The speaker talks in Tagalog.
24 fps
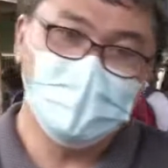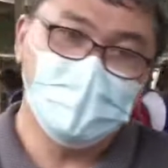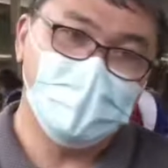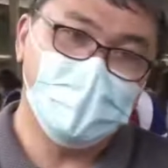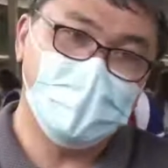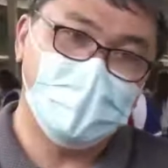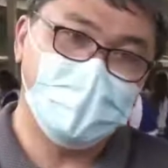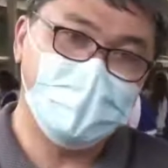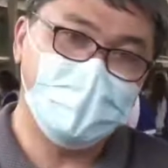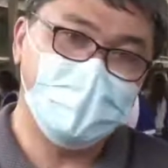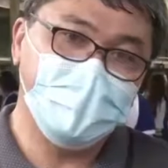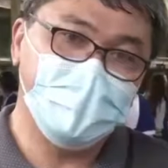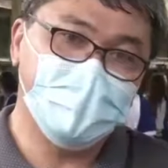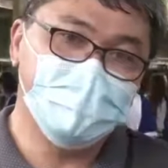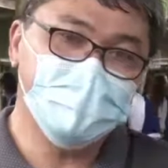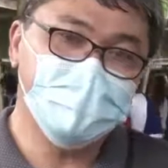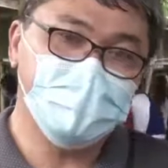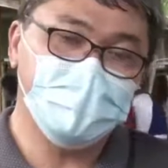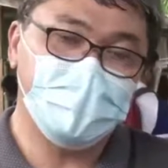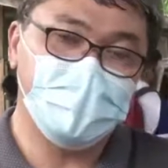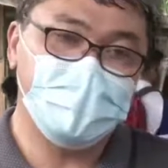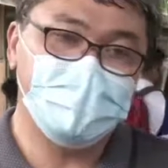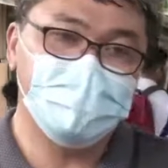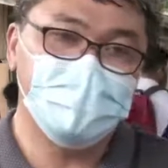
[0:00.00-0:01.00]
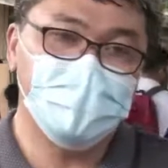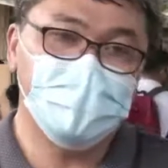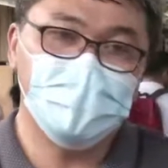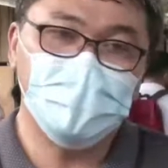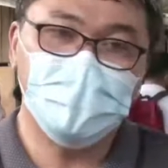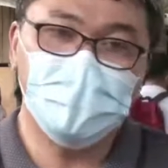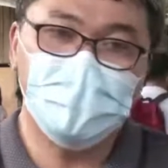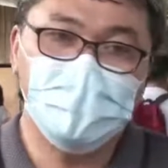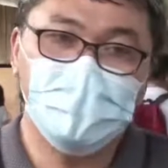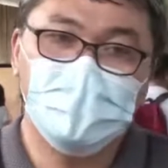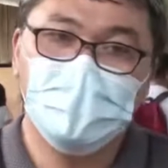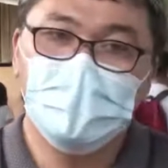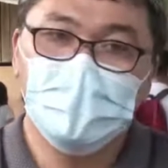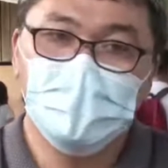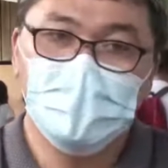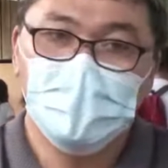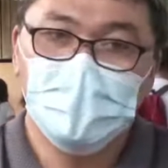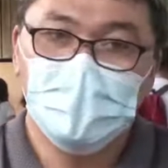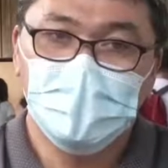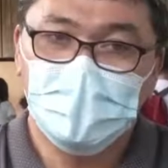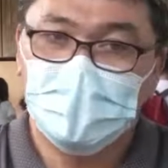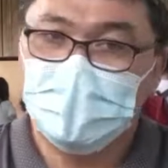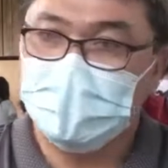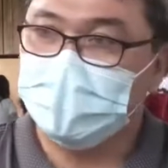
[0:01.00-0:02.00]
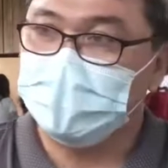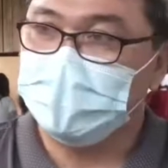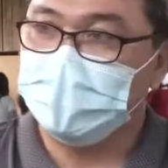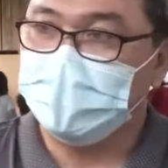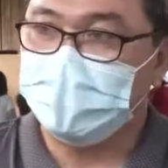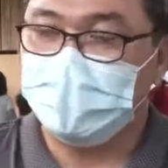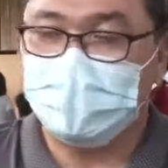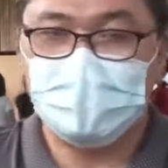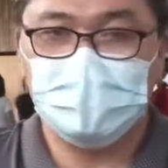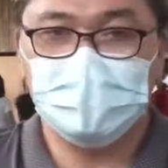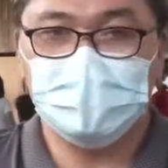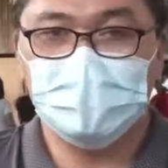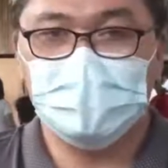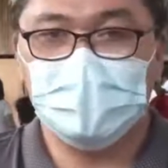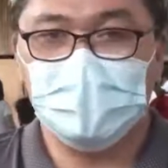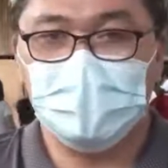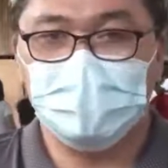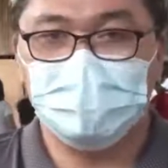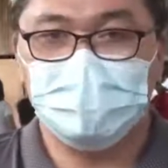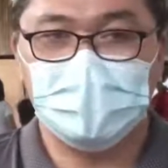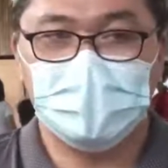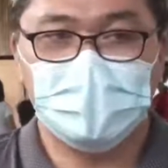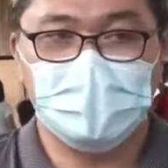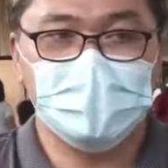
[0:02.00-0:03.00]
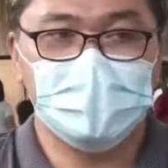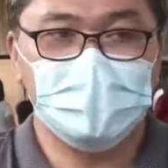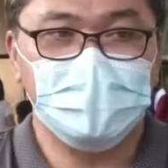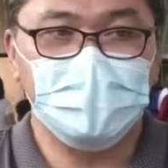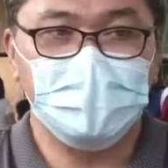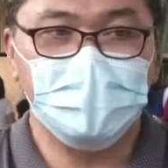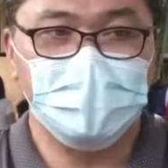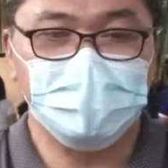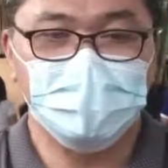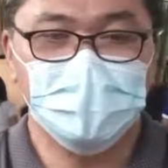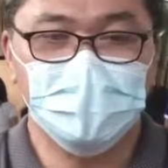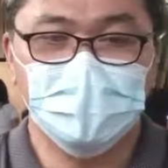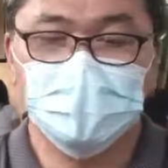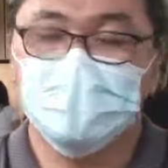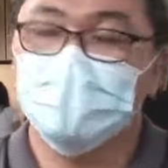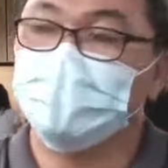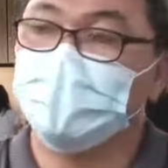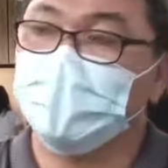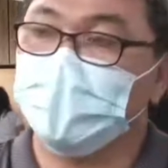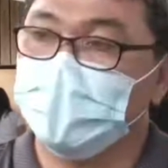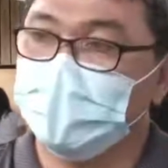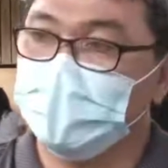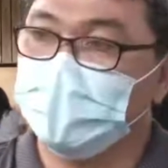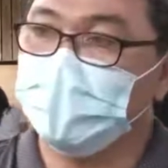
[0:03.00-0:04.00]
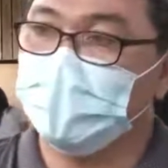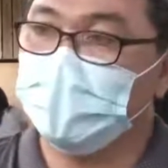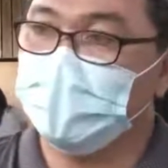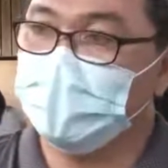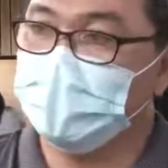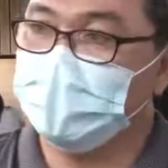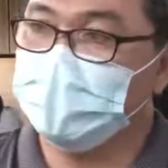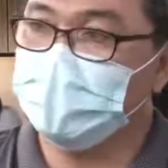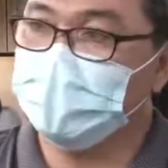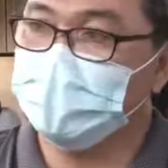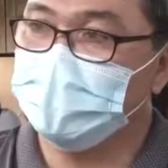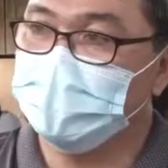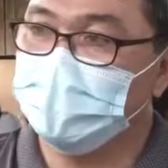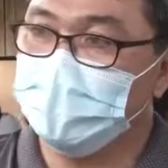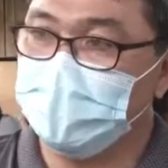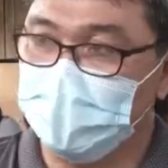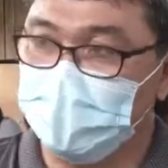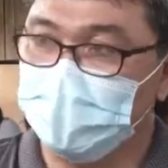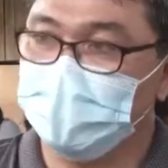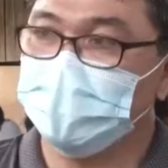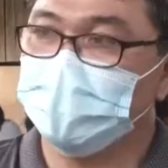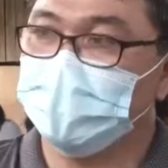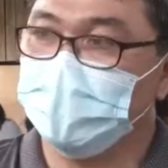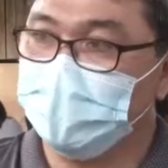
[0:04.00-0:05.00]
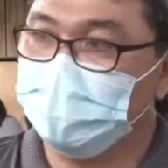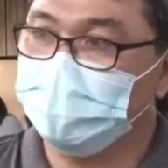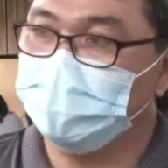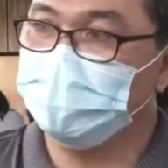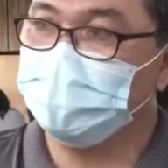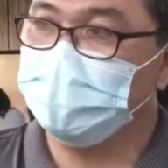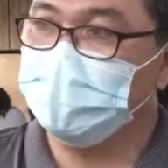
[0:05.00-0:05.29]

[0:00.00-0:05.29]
walay ihaw sa baboy, wala tanan kay para dili mo spread ang ESF.